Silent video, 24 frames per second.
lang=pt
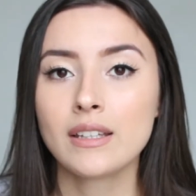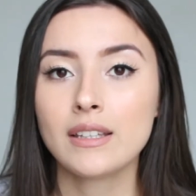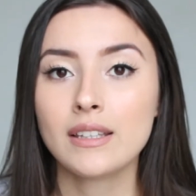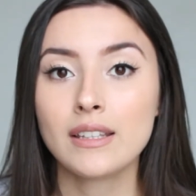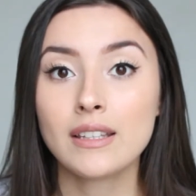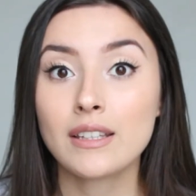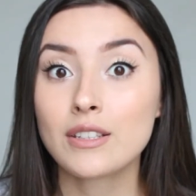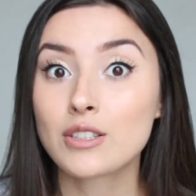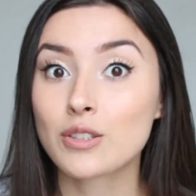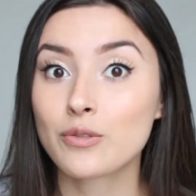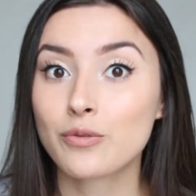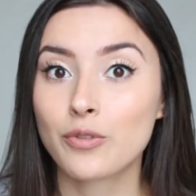
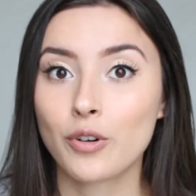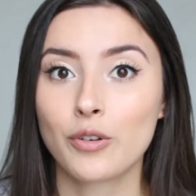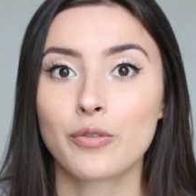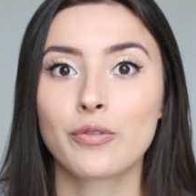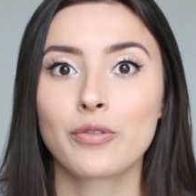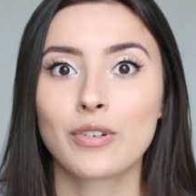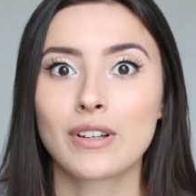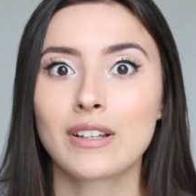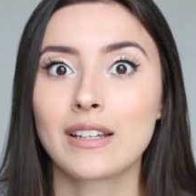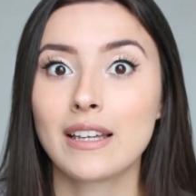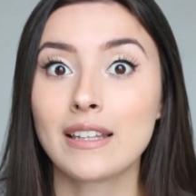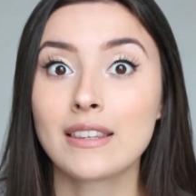E isso foi
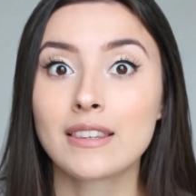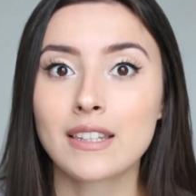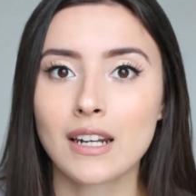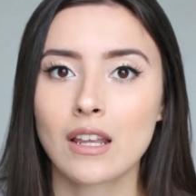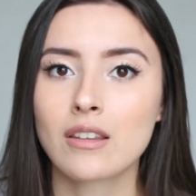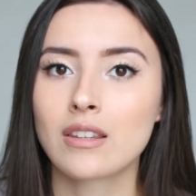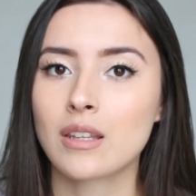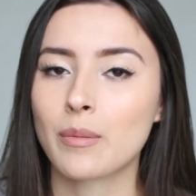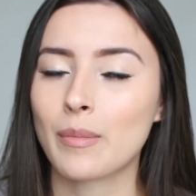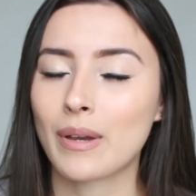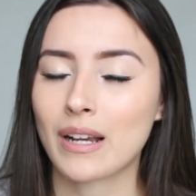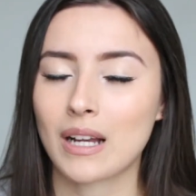
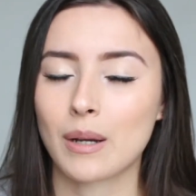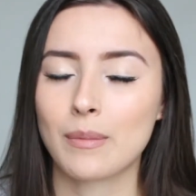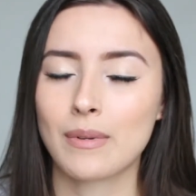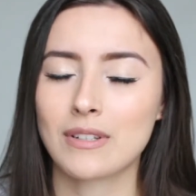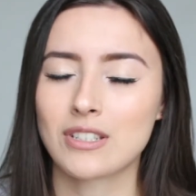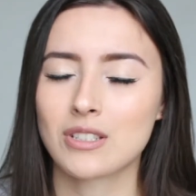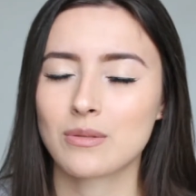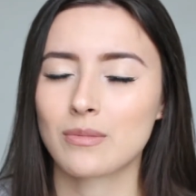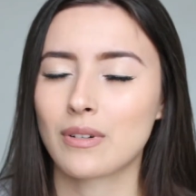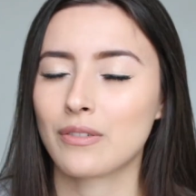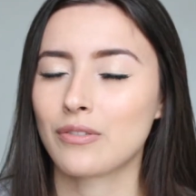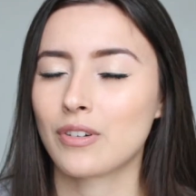entrando na minha
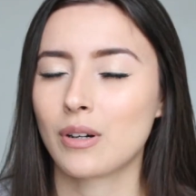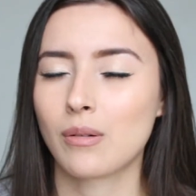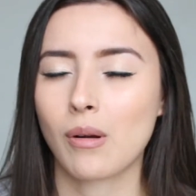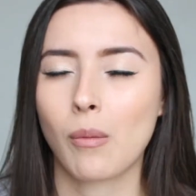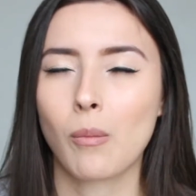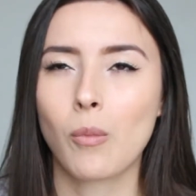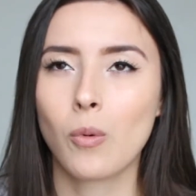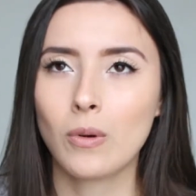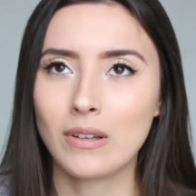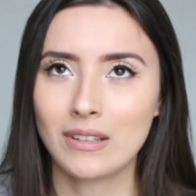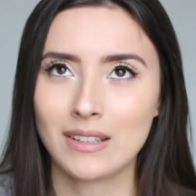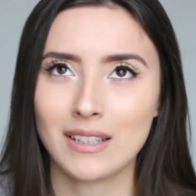cabeça de uma forma
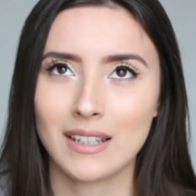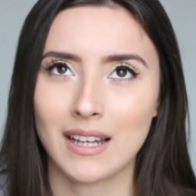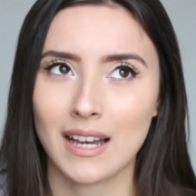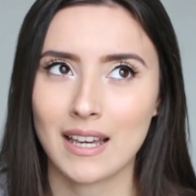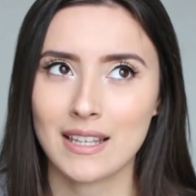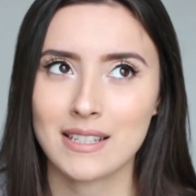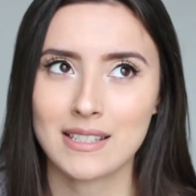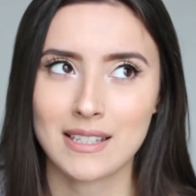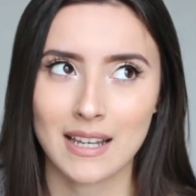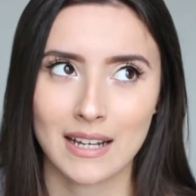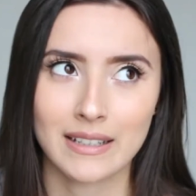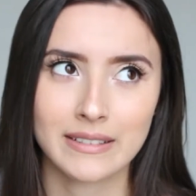muito
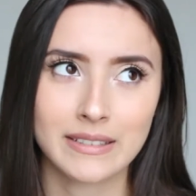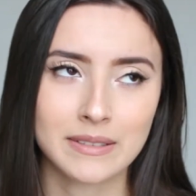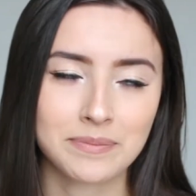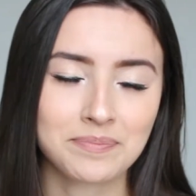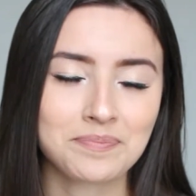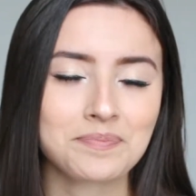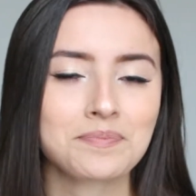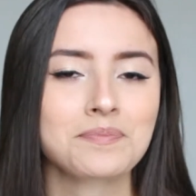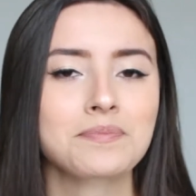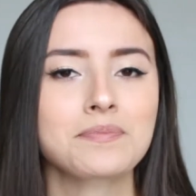enraizada.